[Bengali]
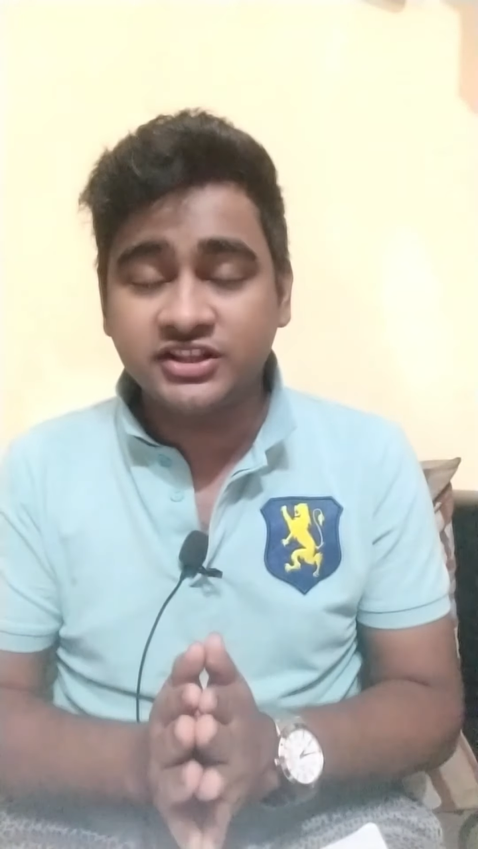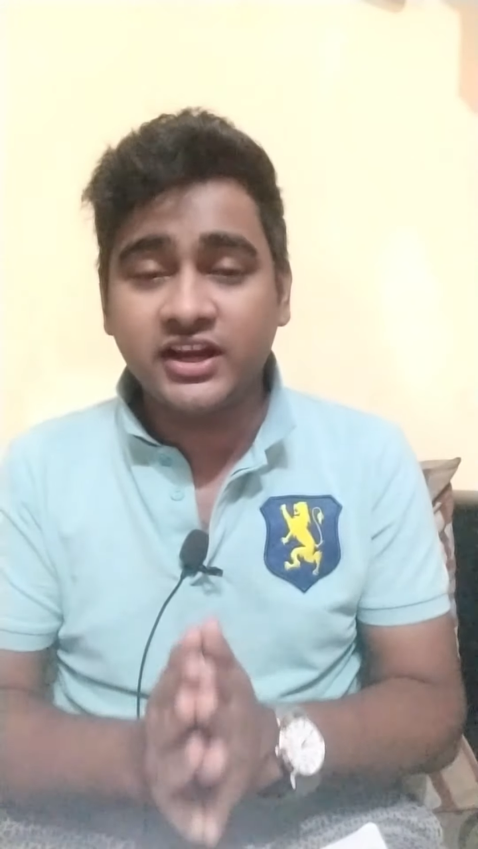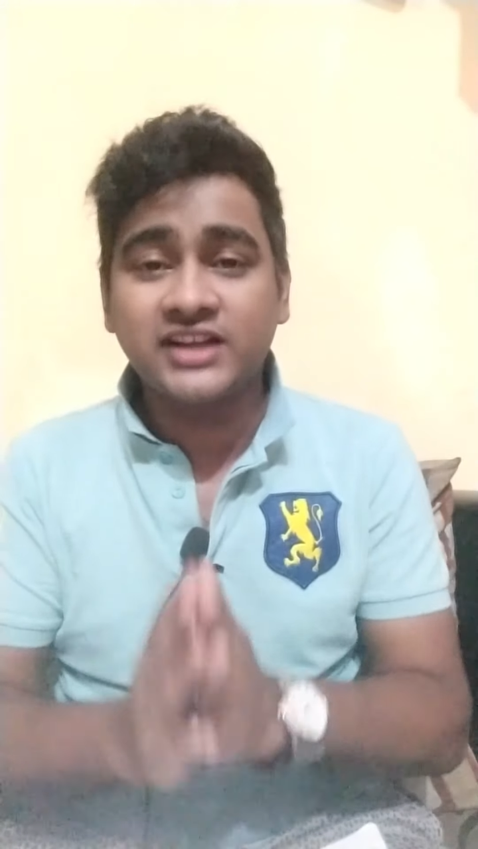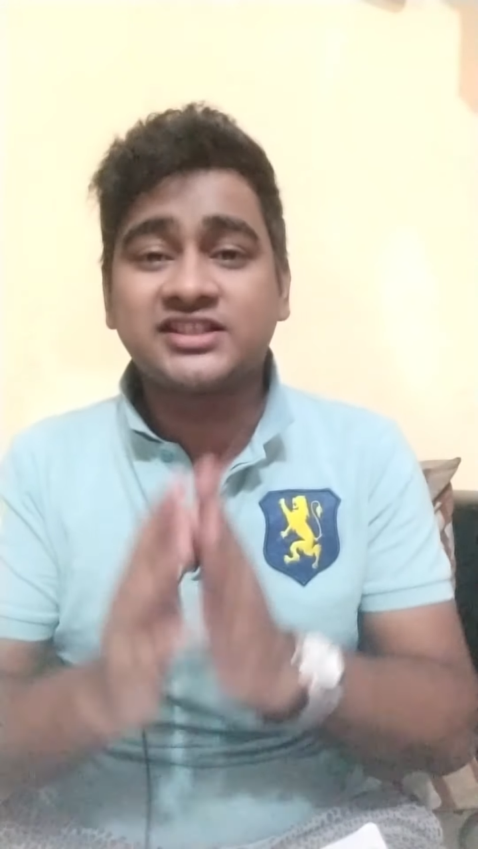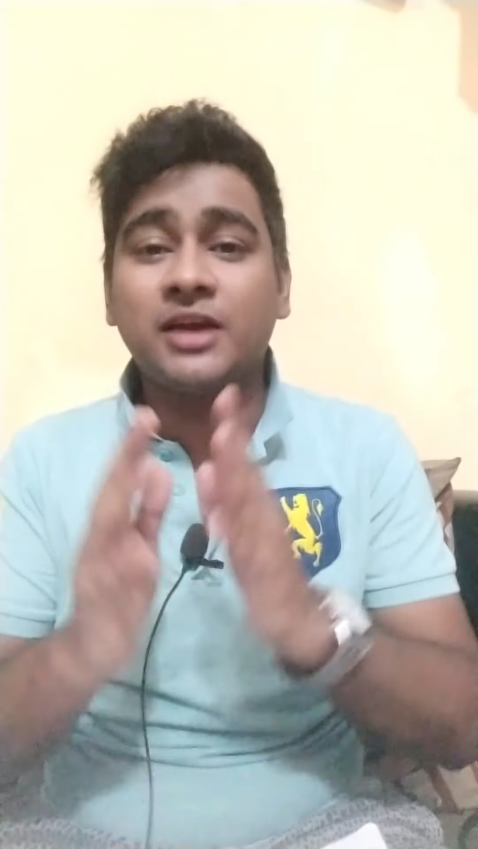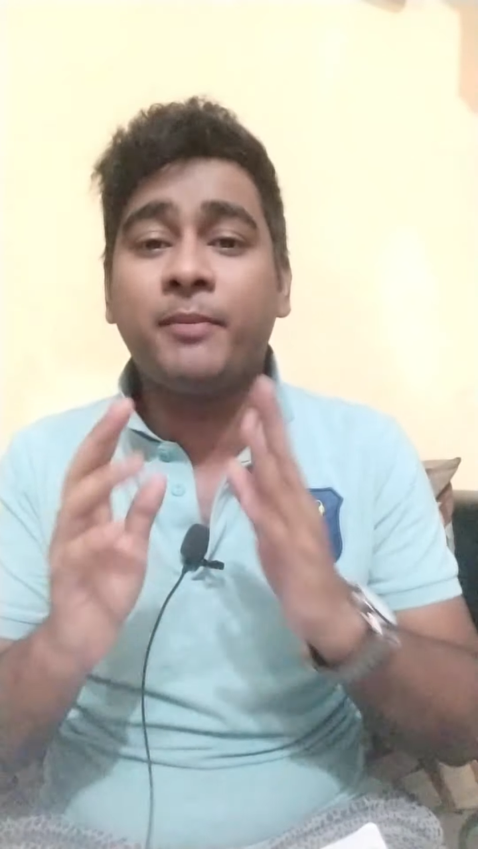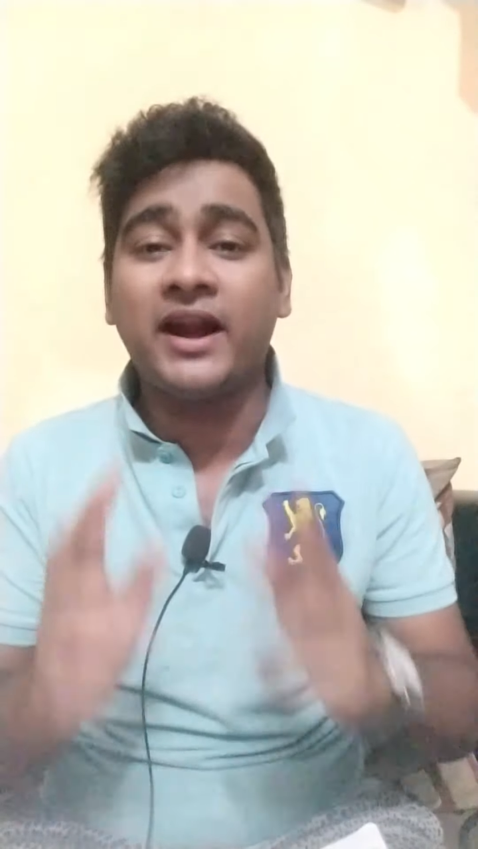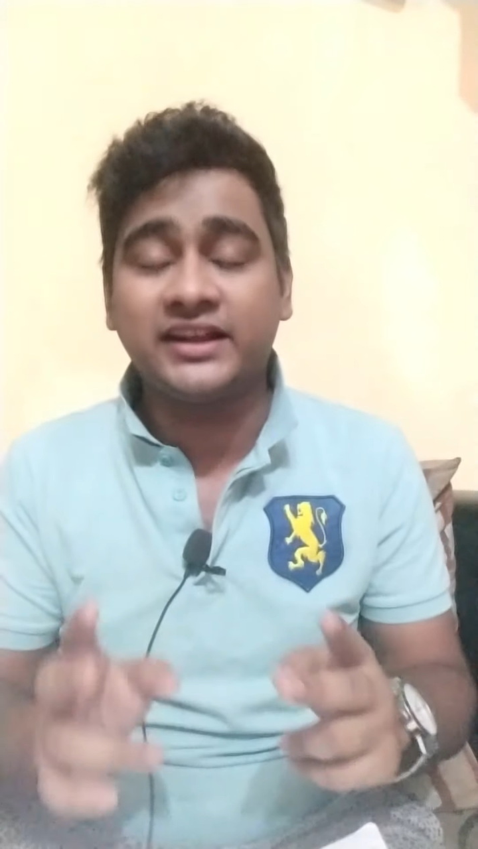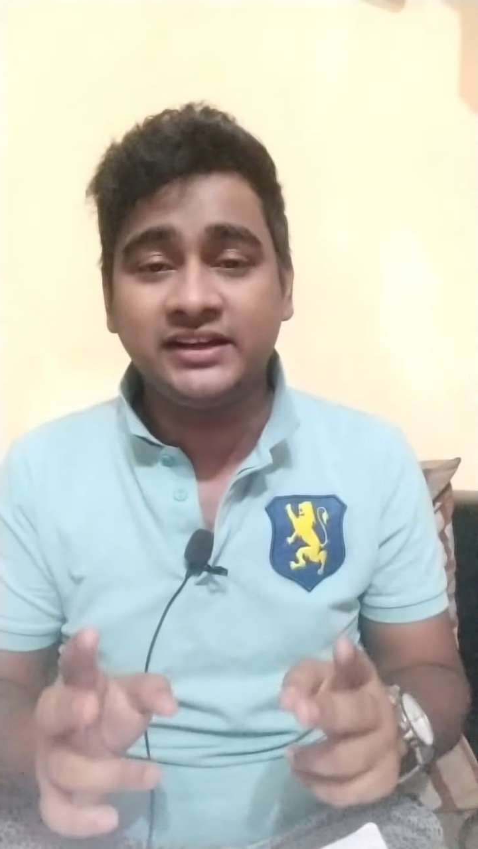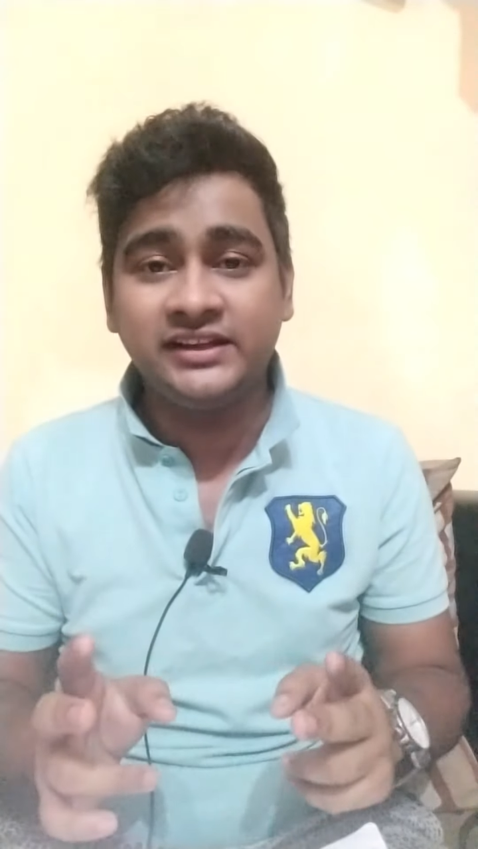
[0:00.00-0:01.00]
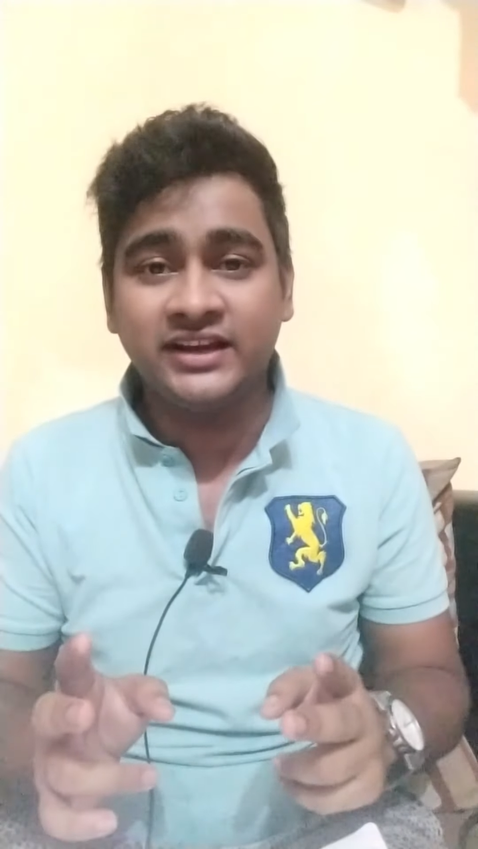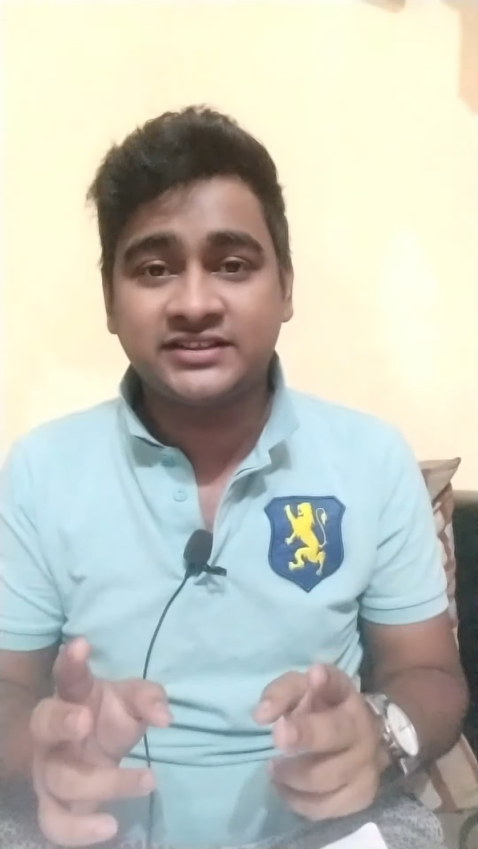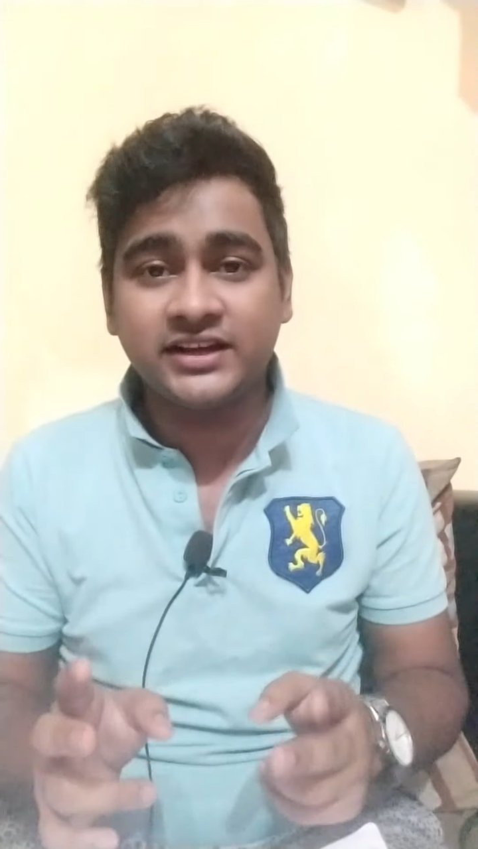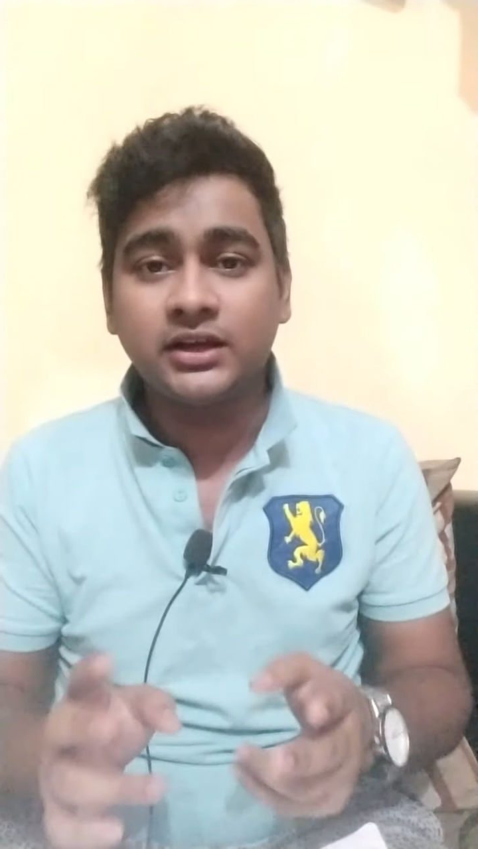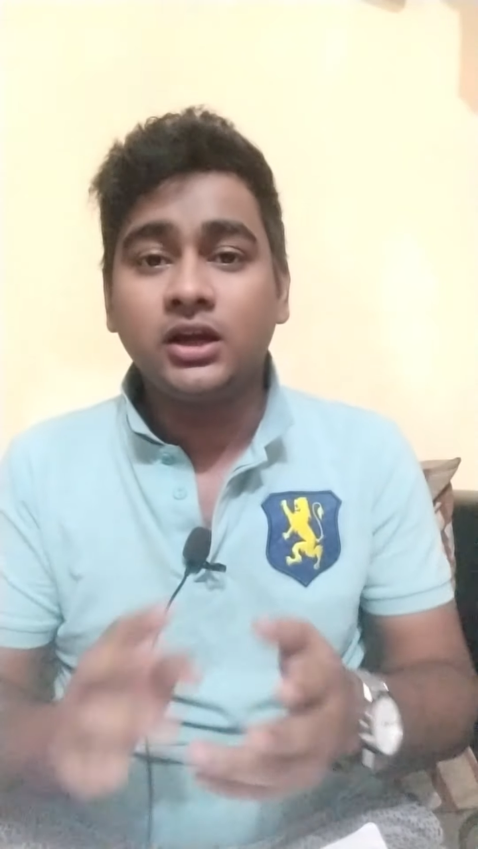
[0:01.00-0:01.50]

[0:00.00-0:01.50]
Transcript: জিতে আজকে ব্যাটিং নিয়েছে